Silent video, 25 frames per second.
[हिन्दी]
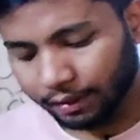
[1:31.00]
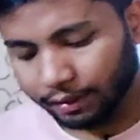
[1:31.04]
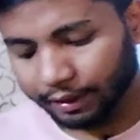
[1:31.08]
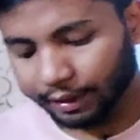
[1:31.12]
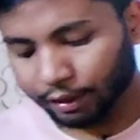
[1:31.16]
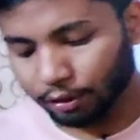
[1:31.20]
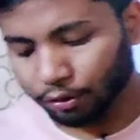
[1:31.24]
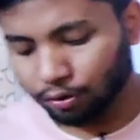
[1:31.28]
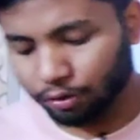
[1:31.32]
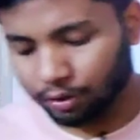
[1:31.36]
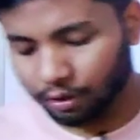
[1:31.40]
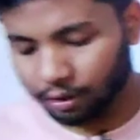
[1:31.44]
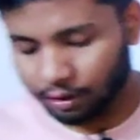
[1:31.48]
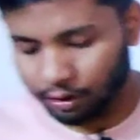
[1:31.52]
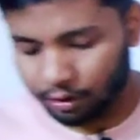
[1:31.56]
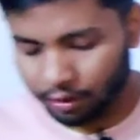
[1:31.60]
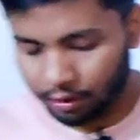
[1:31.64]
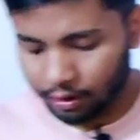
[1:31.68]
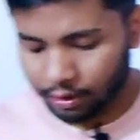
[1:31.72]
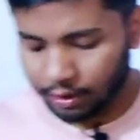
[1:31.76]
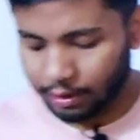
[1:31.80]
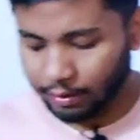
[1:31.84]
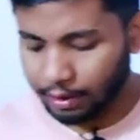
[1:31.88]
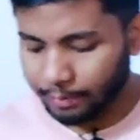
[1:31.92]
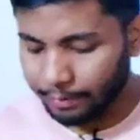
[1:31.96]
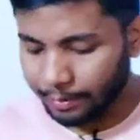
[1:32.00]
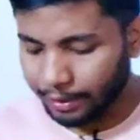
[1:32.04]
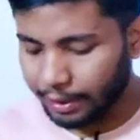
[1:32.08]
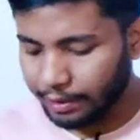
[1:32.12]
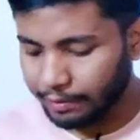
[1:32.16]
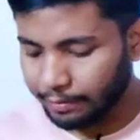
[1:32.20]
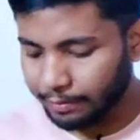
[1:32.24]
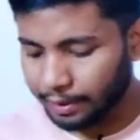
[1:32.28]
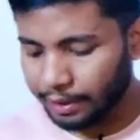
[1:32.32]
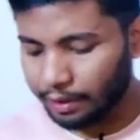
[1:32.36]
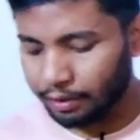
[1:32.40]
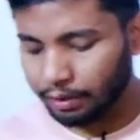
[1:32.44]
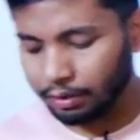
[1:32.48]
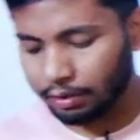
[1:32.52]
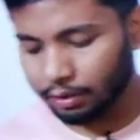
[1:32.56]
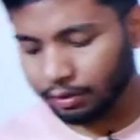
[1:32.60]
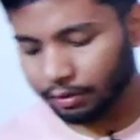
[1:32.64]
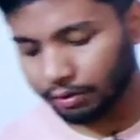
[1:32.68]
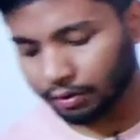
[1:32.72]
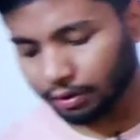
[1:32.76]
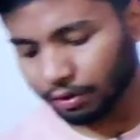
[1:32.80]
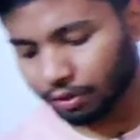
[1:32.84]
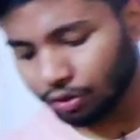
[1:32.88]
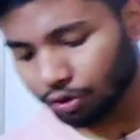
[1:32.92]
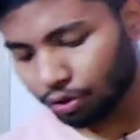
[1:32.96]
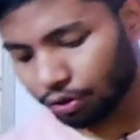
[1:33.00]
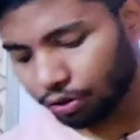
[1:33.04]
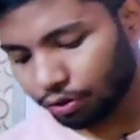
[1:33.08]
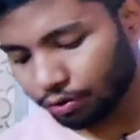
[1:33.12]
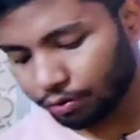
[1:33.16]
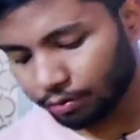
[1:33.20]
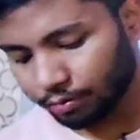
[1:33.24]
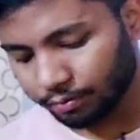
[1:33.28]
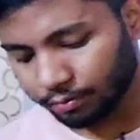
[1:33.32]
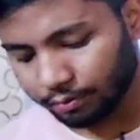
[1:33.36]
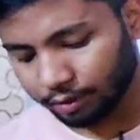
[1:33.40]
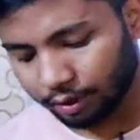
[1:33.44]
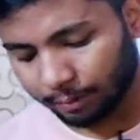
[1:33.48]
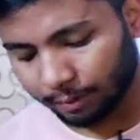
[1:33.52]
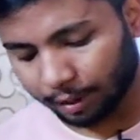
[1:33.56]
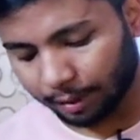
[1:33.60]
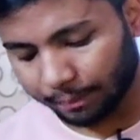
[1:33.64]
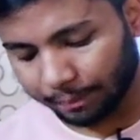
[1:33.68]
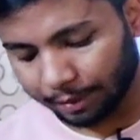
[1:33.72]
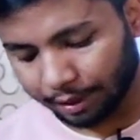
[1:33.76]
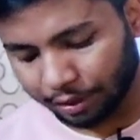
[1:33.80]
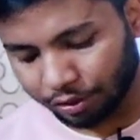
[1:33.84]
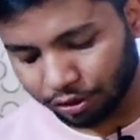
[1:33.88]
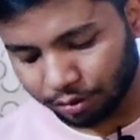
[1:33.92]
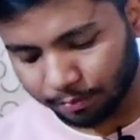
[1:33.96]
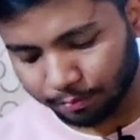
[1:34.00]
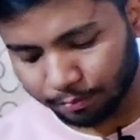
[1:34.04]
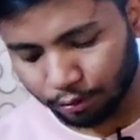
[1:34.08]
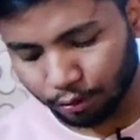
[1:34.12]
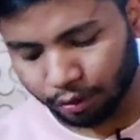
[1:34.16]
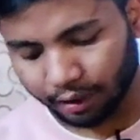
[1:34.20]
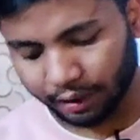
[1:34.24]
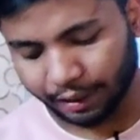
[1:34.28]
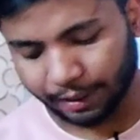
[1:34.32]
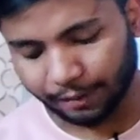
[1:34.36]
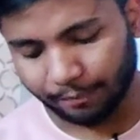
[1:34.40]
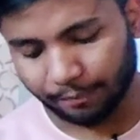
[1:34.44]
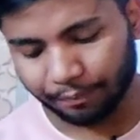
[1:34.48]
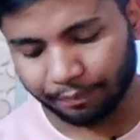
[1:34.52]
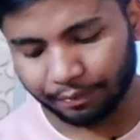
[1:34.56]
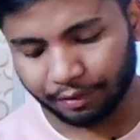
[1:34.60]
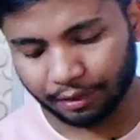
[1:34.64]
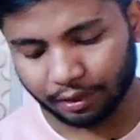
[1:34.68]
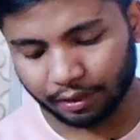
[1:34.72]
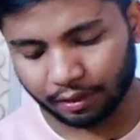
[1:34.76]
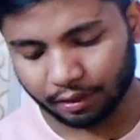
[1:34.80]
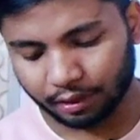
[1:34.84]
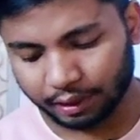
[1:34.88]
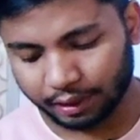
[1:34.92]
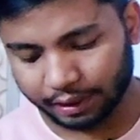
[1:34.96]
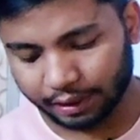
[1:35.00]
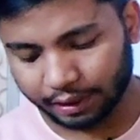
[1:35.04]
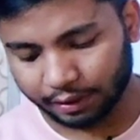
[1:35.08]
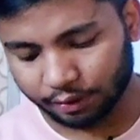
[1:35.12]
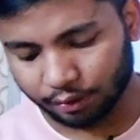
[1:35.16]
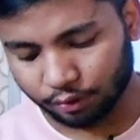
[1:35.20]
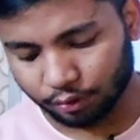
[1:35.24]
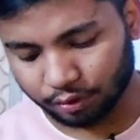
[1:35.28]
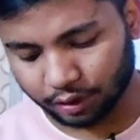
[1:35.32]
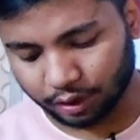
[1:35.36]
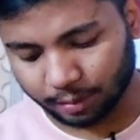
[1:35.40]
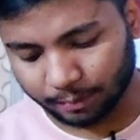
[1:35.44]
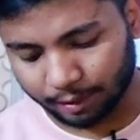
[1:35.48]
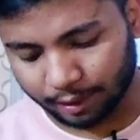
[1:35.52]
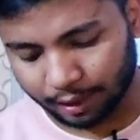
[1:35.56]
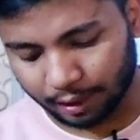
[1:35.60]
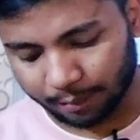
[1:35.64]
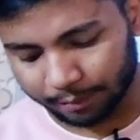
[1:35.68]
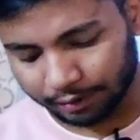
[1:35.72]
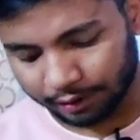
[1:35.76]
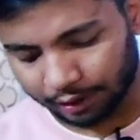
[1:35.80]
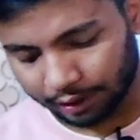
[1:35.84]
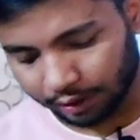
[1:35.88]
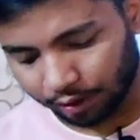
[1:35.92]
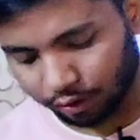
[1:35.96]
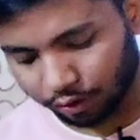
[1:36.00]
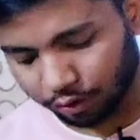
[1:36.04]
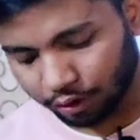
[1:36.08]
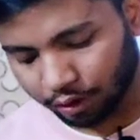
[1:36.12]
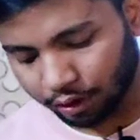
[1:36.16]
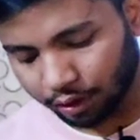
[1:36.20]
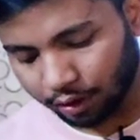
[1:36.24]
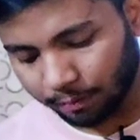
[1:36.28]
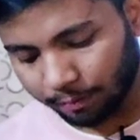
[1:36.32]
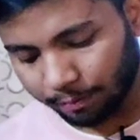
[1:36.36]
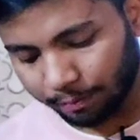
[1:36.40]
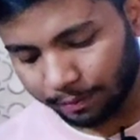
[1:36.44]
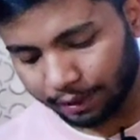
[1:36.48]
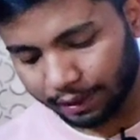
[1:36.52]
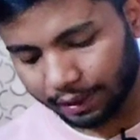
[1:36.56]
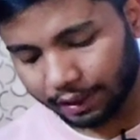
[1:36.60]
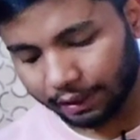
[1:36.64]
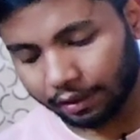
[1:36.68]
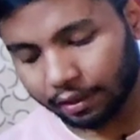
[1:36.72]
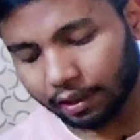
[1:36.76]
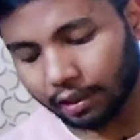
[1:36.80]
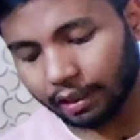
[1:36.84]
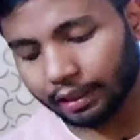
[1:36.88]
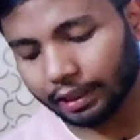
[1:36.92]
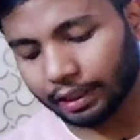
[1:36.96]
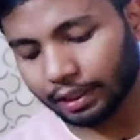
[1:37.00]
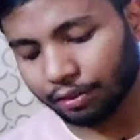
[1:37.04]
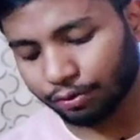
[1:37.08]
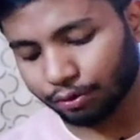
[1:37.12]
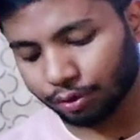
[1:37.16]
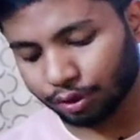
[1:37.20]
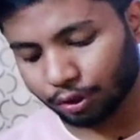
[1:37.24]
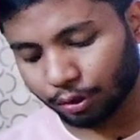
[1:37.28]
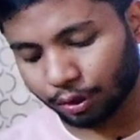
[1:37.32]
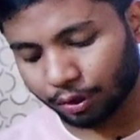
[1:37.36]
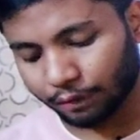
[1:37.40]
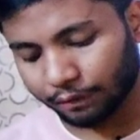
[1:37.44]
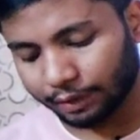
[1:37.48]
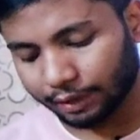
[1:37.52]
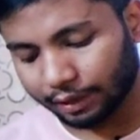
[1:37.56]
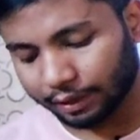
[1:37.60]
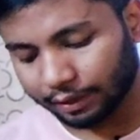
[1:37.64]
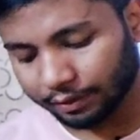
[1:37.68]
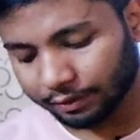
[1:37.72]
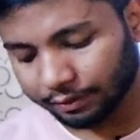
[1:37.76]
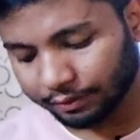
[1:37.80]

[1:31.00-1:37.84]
देखो सबसे पहले इसमें ना जो हमारे पास जो बुक है ठीक है उसके बारे में बता रहा हूं पहले ना लिखना शुरू करो एक बार